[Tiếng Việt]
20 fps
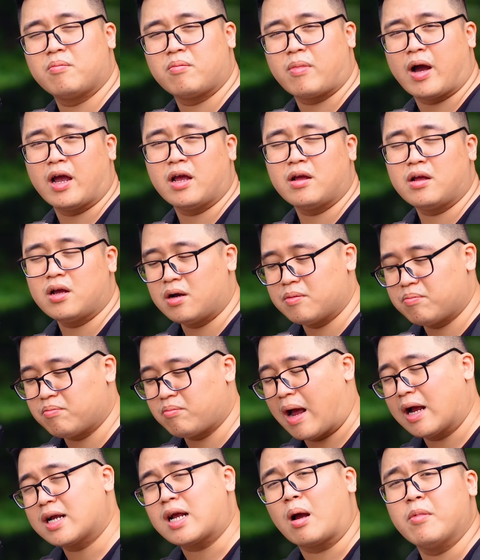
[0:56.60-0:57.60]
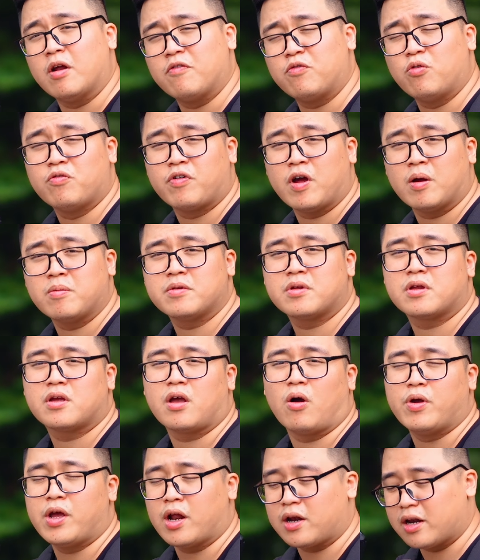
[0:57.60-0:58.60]
máy mang cảm biến full frame
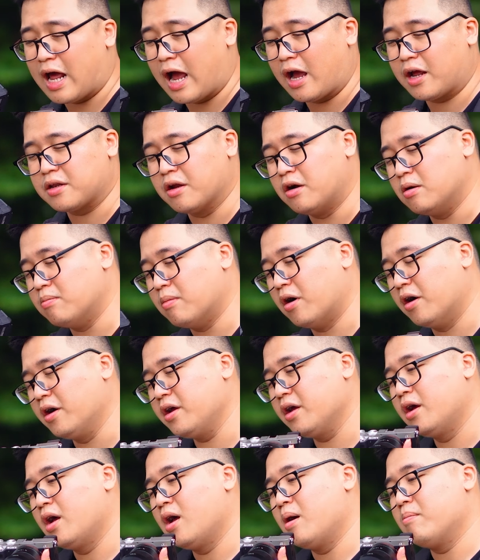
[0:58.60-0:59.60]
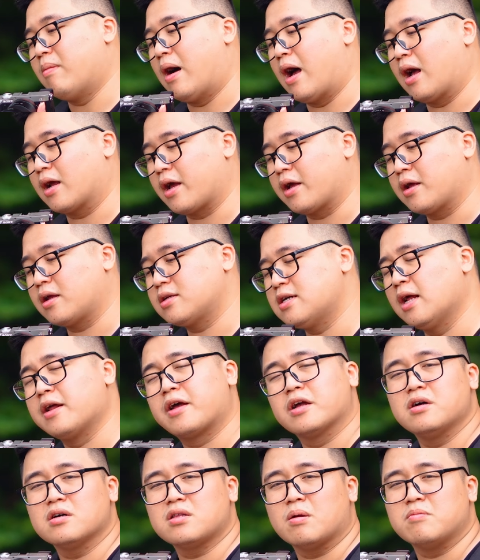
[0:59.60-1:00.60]
kiểu hiện đại, đời mới mà trên
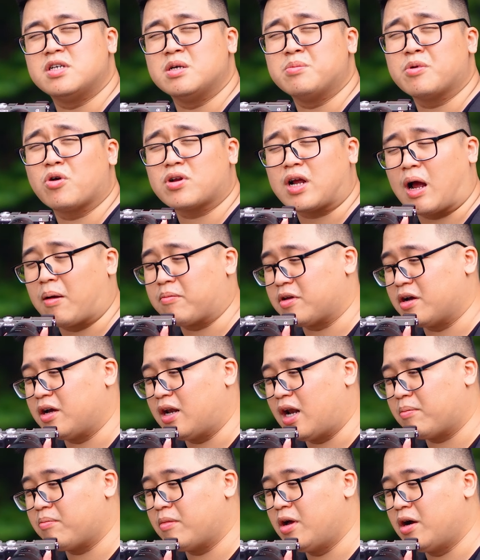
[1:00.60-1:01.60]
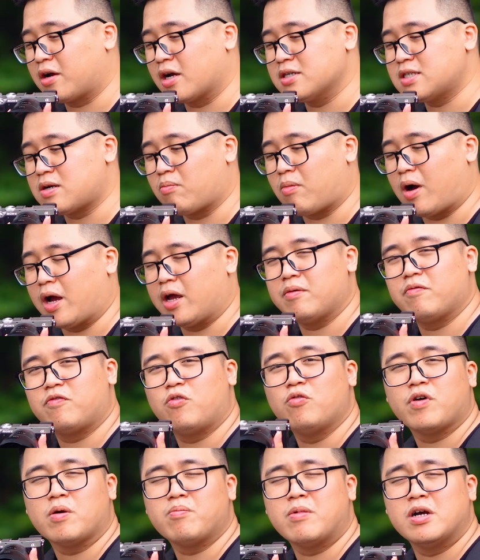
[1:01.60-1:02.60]
kích thước thậm chí mình còn cảm thấy là bây giờ các dòng máy
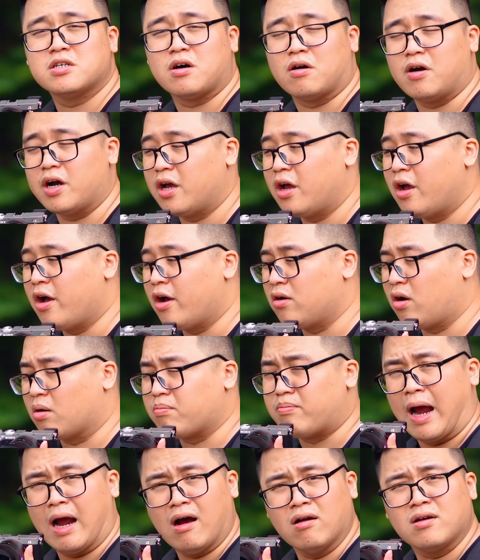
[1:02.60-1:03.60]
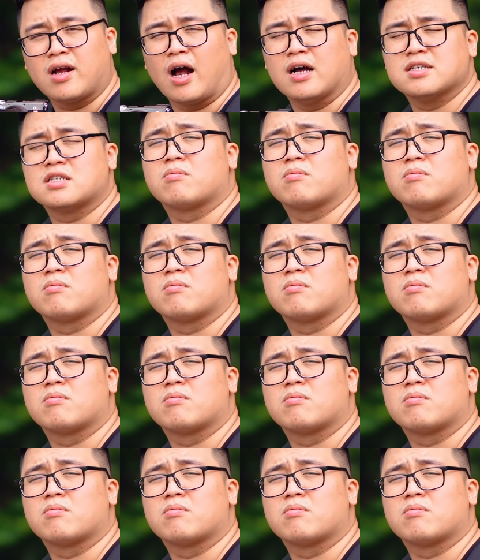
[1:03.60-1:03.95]
full frame bây giờ ấy còn bé hơn cả